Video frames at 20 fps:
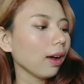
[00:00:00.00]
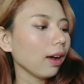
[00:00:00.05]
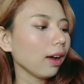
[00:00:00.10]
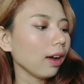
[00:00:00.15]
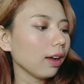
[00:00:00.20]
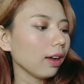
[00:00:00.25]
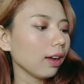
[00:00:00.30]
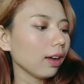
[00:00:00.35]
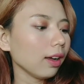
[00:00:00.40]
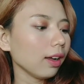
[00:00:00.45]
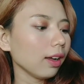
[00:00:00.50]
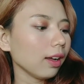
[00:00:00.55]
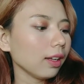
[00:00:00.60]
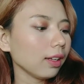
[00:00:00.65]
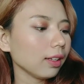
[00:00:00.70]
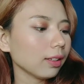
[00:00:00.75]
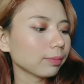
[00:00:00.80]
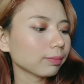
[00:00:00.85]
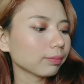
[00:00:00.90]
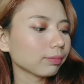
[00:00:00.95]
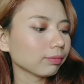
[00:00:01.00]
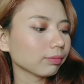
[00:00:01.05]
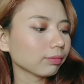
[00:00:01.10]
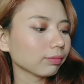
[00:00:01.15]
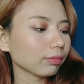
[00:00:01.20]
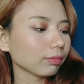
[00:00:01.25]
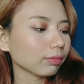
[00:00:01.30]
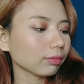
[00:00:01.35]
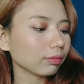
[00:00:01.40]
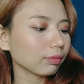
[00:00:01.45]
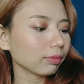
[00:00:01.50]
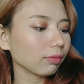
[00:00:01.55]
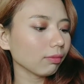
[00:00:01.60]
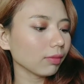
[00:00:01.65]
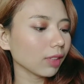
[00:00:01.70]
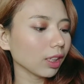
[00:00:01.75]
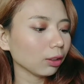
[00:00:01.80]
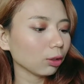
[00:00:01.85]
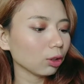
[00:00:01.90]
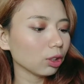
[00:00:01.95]
uh,
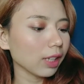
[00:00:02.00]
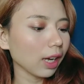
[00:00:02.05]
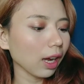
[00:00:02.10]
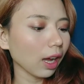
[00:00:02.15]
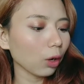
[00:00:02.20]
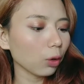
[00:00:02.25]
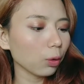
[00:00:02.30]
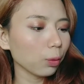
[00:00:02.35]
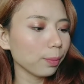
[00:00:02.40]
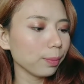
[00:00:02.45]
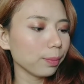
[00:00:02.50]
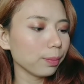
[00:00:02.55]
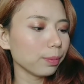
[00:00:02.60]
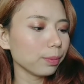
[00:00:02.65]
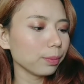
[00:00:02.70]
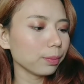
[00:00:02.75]
terus yang aku